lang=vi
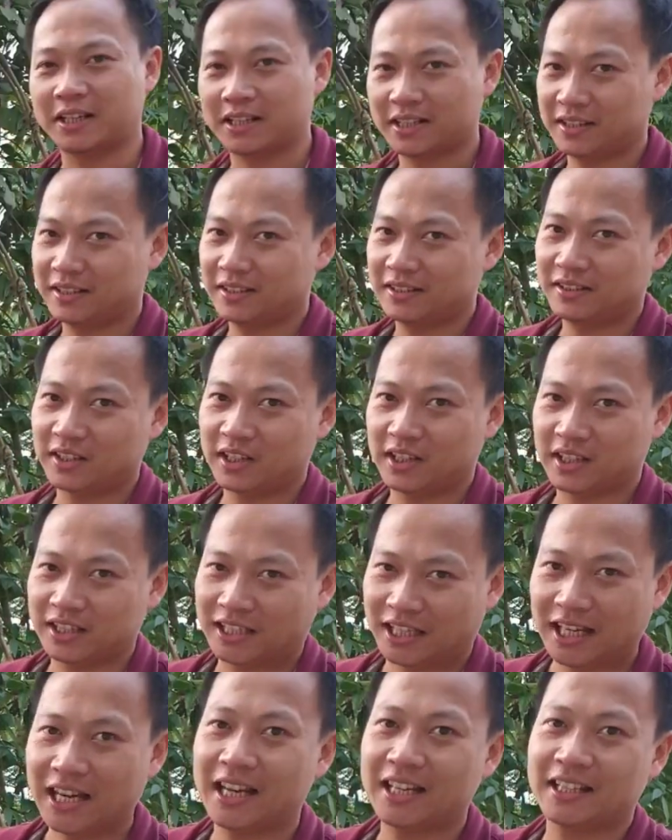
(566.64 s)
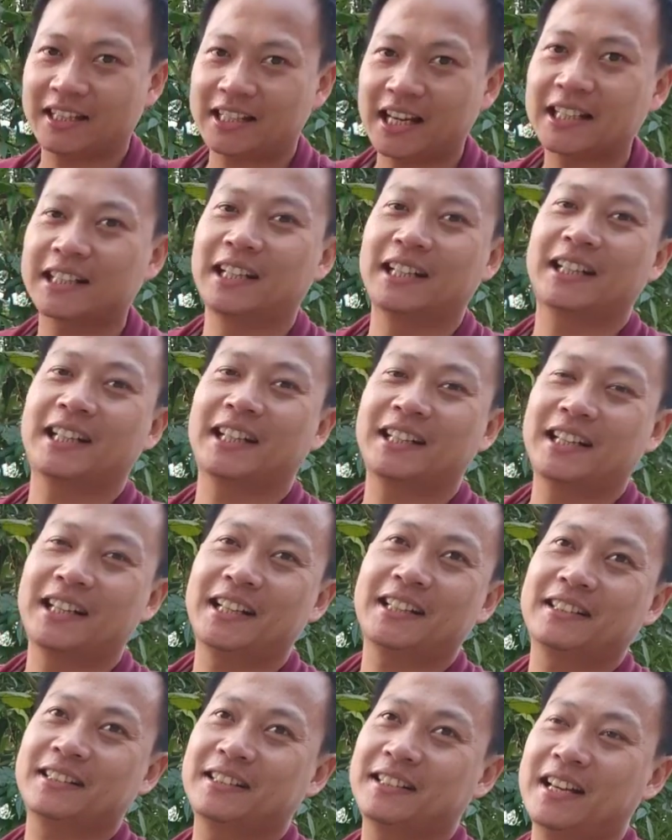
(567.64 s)
mình tiến hành cắt cái cái
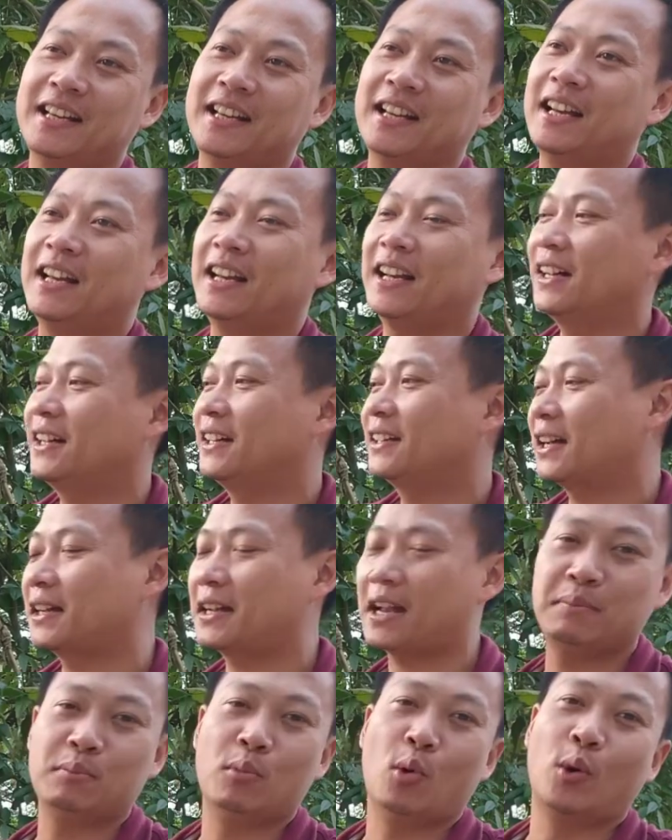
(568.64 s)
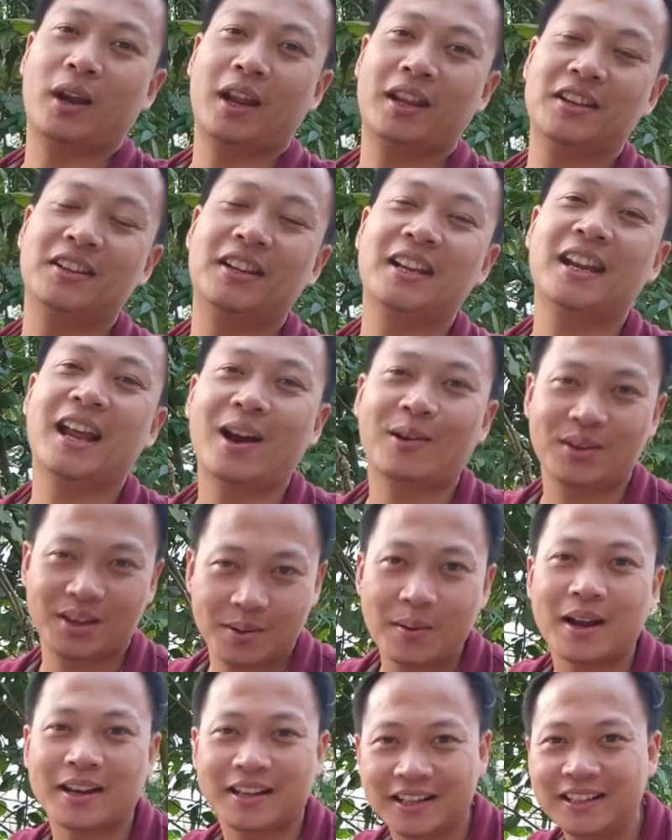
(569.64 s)
cái cái cái cành mồi này như thế nào
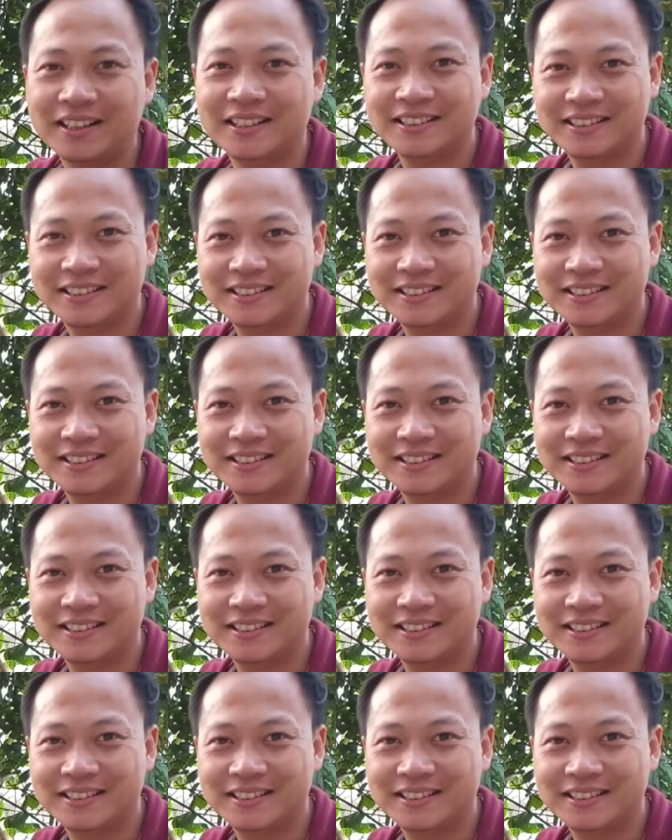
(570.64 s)
nhé các bạn nhé